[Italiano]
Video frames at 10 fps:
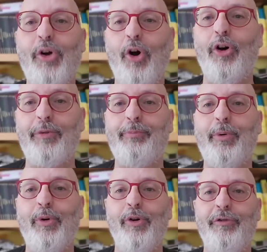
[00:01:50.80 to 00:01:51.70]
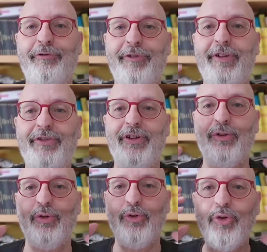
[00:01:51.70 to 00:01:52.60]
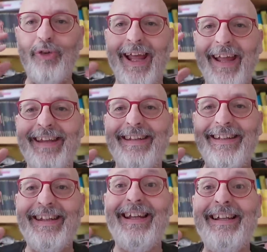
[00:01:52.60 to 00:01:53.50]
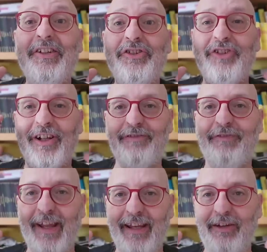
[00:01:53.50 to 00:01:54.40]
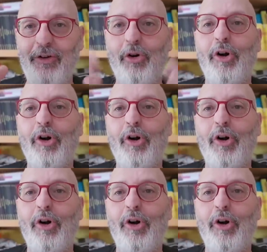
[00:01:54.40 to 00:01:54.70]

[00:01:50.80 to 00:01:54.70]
corpo fisico, non è nel cervello,